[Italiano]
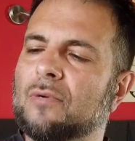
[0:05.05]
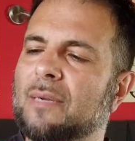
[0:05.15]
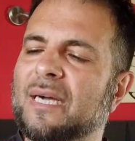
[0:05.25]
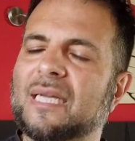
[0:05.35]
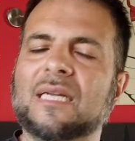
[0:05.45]

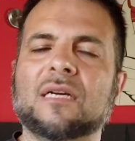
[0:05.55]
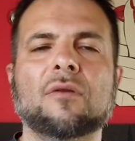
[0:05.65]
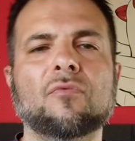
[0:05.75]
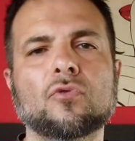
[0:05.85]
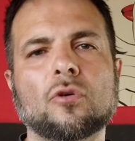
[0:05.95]
una macchina
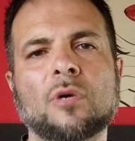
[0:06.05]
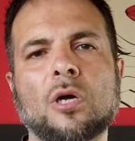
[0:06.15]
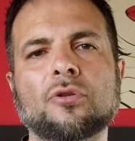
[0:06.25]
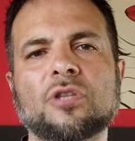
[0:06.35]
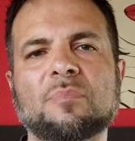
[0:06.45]
che ho avuto
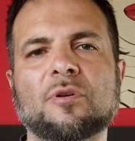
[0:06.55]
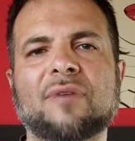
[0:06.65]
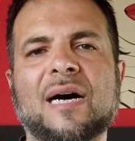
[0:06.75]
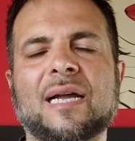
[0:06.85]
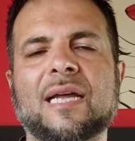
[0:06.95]
modo di
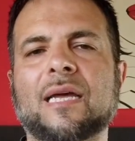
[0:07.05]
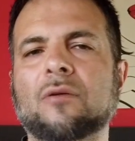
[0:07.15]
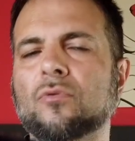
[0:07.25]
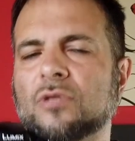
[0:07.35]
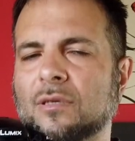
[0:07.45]

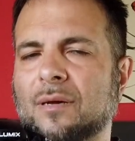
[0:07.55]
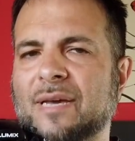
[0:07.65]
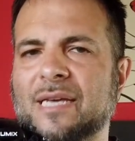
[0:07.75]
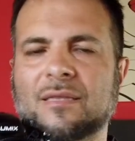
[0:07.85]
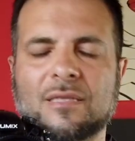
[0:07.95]
provare
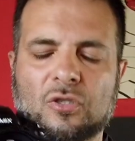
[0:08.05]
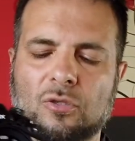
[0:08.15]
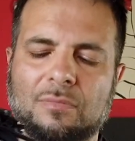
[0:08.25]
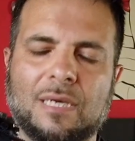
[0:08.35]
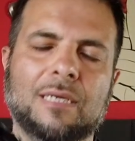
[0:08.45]
ultimamente,
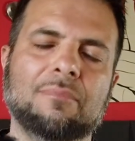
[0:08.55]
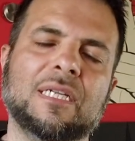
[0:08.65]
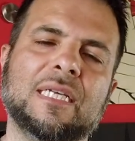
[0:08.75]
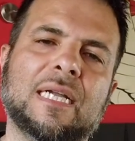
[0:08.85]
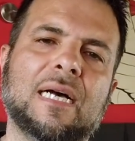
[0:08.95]
insomma in
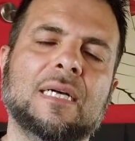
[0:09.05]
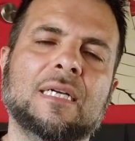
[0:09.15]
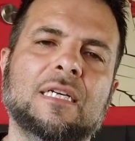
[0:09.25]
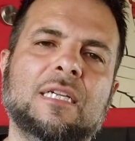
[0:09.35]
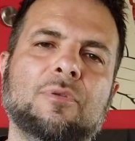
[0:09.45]
maniera
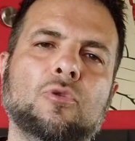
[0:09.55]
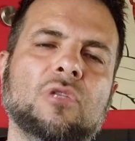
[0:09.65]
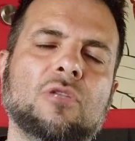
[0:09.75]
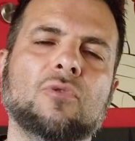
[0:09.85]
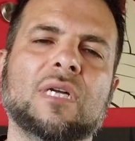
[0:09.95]

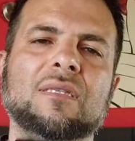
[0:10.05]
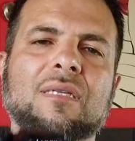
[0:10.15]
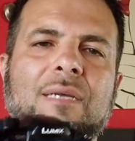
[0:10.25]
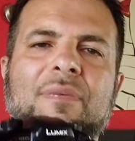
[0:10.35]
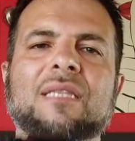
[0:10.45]
ripetuta
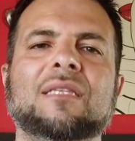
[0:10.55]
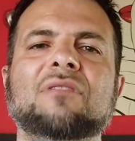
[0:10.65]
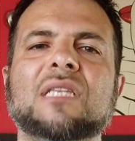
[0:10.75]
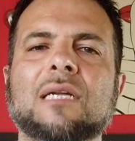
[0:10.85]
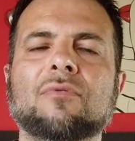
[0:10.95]
durante le mie
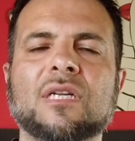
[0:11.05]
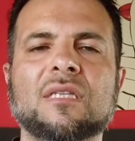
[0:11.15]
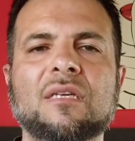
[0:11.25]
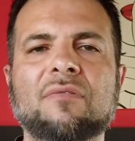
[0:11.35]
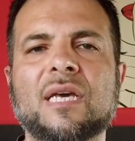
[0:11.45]
attività
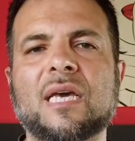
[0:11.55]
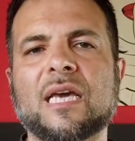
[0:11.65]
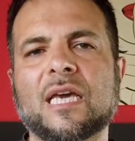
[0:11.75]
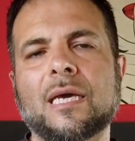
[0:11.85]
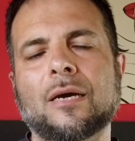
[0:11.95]
lavorative
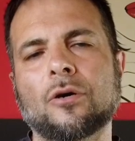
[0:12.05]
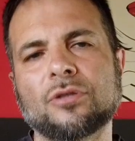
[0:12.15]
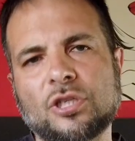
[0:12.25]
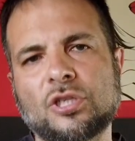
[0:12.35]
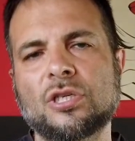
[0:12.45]
e che
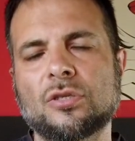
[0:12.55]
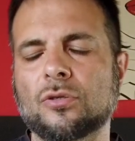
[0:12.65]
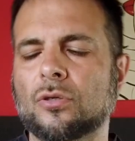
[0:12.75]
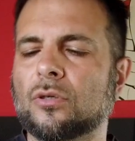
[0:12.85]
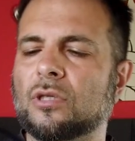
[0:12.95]
ho
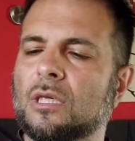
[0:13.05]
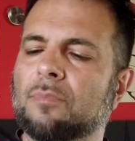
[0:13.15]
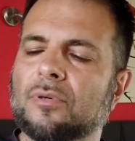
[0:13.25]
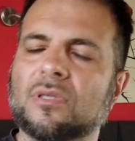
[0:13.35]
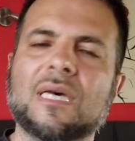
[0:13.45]
deciso
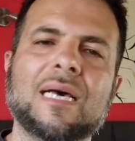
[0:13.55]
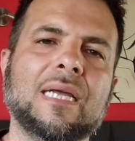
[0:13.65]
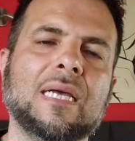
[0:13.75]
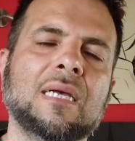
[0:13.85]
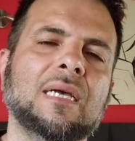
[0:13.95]
di
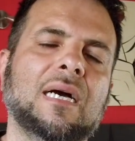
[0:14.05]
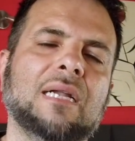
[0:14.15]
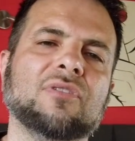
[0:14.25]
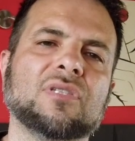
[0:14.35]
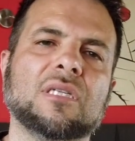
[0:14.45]
portare
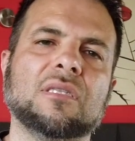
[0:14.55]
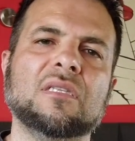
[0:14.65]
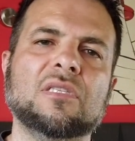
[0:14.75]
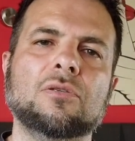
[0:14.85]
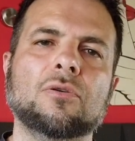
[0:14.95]
alla vostra
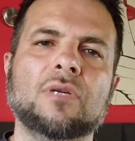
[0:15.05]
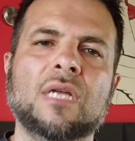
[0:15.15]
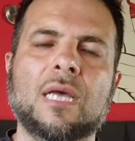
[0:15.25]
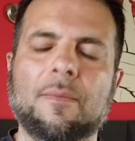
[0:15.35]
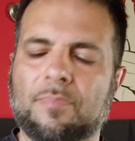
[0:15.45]

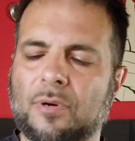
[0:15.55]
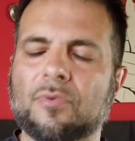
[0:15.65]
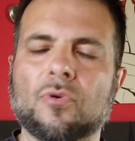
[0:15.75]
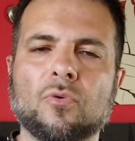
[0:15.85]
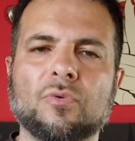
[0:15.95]
attenzione
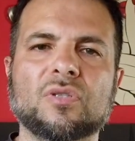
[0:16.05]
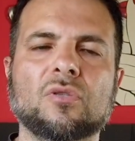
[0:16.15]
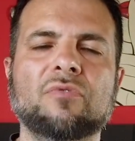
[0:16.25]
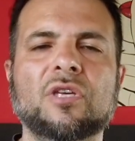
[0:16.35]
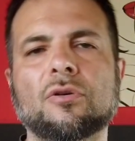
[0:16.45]
proprio con
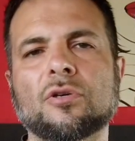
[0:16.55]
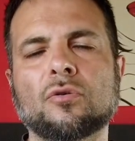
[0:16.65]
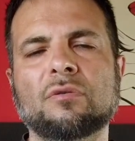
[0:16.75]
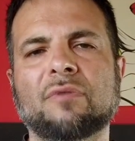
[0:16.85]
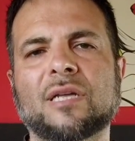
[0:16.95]
questo video in
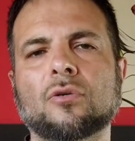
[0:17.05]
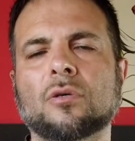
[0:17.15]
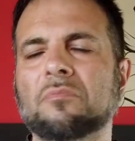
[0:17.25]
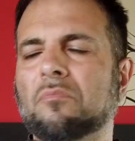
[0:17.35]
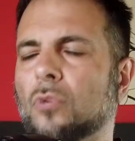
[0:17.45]
cui vi
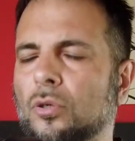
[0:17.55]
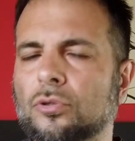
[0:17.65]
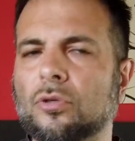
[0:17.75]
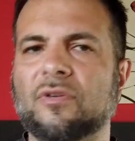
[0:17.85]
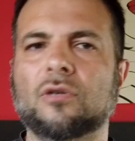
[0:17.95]
vado
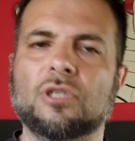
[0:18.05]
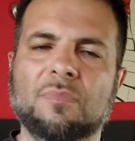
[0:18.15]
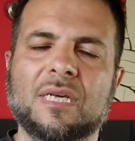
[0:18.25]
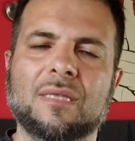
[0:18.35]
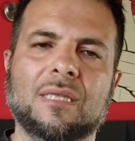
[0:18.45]
molto
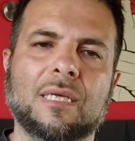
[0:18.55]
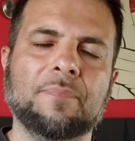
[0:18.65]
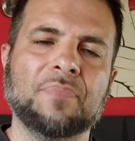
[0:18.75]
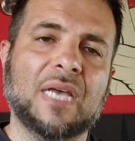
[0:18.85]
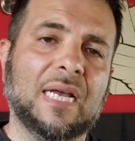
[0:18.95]

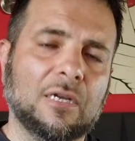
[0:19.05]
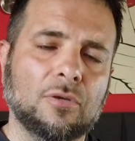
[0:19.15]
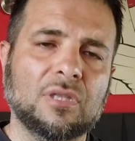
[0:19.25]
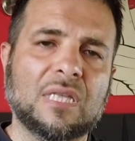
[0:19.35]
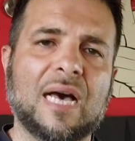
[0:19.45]
velocemente a
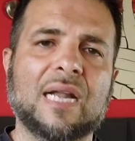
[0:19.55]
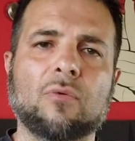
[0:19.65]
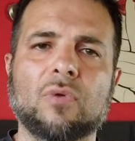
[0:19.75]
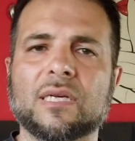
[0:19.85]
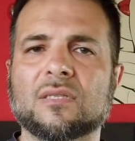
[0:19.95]

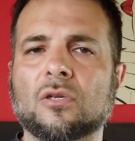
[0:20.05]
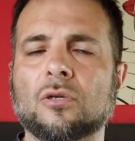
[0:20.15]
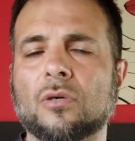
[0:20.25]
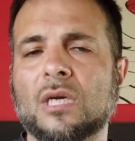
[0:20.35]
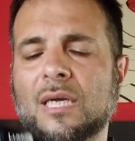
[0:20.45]
raccontare quelle che
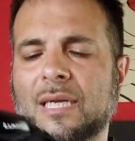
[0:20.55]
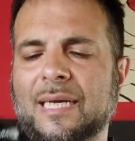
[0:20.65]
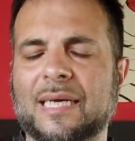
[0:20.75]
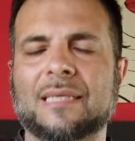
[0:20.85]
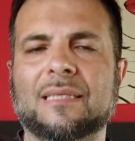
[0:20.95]
sono
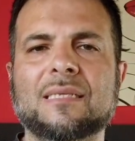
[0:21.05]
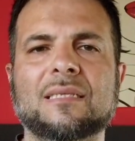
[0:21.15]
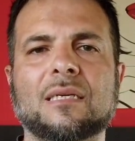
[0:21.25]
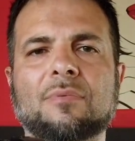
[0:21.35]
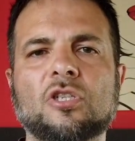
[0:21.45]
le
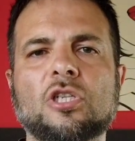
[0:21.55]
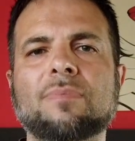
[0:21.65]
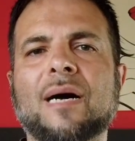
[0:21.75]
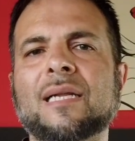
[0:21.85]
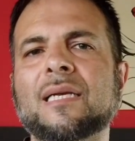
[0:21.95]
caratteristiche
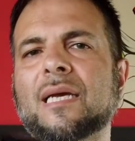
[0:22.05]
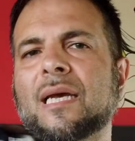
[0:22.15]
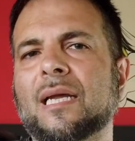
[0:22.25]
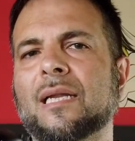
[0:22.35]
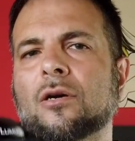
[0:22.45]
principali
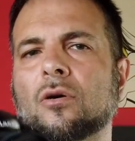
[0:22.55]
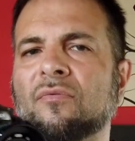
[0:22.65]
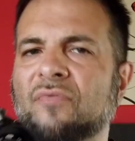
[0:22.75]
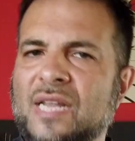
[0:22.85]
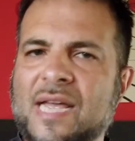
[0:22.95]
e le
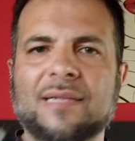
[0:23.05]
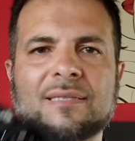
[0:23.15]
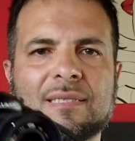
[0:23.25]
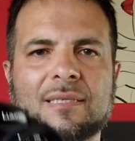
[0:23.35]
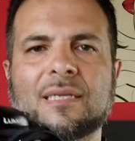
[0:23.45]

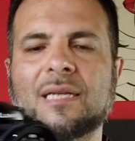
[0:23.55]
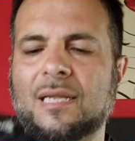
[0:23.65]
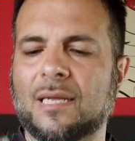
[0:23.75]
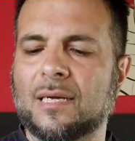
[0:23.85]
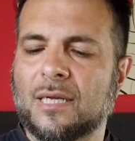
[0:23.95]
convenienze
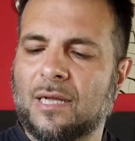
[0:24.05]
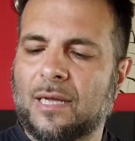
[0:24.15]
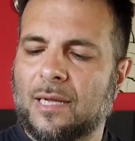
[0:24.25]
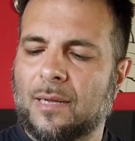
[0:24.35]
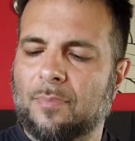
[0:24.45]
nel
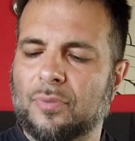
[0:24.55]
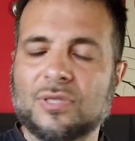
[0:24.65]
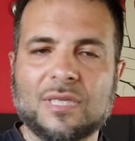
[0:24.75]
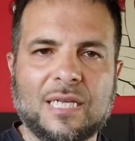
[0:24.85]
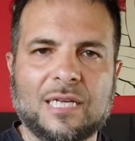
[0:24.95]
eh,
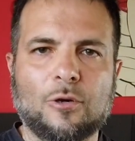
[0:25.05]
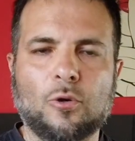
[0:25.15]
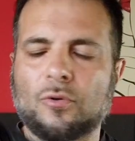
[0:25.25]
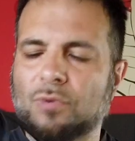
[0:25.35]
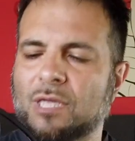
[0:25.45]

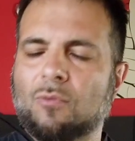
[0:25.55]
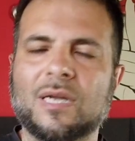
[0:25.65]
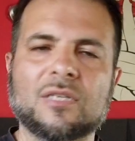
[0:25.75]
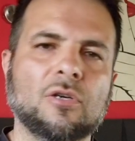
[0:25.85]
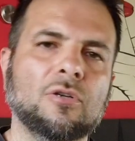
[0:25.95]
possederlo, quindi
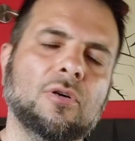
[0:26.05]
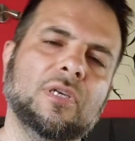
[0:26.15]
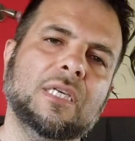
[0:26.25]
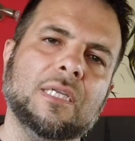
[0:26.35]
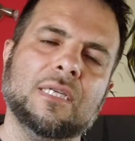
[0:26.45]
quali
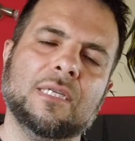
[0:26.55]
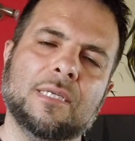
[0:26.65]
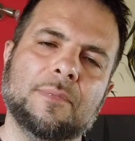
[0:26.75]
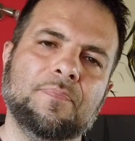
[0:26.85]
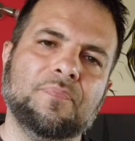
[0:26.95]
sono i,
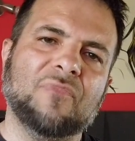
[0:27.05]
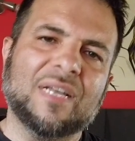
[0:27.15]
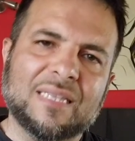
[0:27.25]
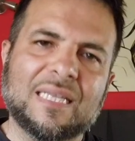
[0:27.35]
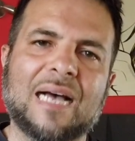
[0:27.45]
i
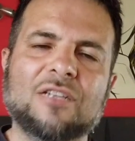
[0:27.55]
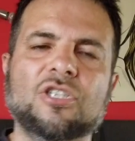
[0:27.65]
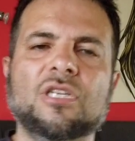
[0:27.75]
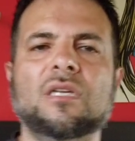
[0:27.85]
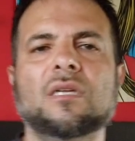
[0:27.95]

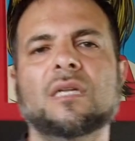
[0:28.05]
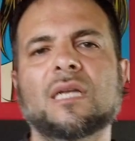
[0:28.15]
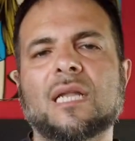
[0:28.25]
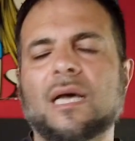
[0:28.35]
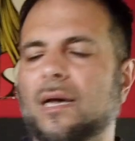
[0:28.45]
vantaggi
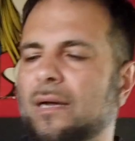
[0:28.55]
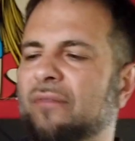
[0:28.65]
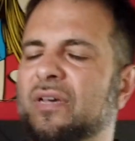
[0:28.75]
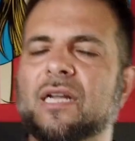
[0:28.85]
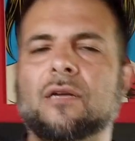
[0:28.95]

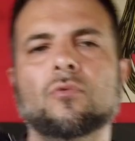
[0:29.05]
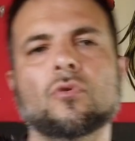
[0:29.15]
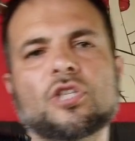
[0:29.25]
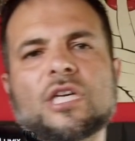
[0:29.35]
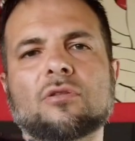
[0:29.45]
nell'avere
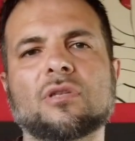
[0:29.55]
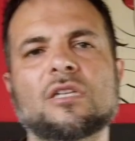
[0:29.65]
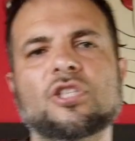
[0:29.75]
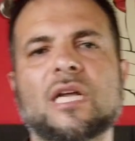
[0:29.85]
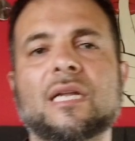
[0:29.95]
un oggetto
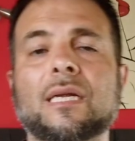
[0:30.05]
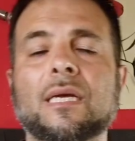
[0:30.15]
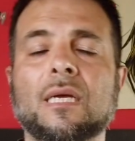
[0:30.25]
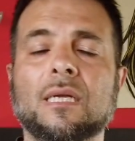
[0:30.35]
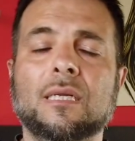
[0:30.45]
del
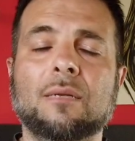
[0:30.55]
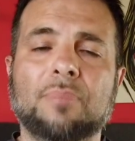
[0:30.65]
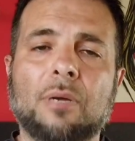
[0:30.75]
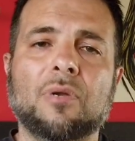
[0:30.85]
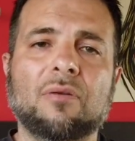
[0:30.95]
genere nel
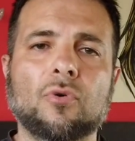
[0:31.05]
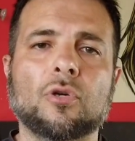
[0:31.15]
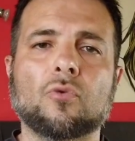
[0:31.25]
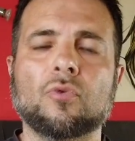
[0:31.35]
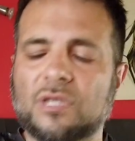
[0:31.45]
proprio
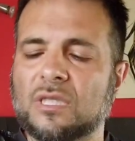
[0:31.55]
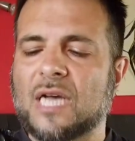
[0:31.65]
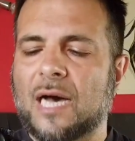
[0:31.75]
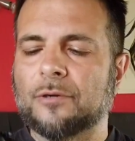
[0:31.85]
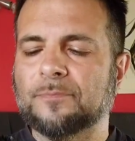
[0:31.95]
lavoro
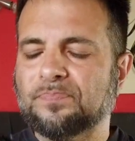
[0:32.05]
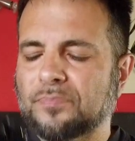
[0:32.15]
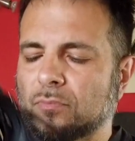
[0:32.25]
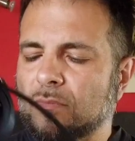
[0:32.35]
quotidiano.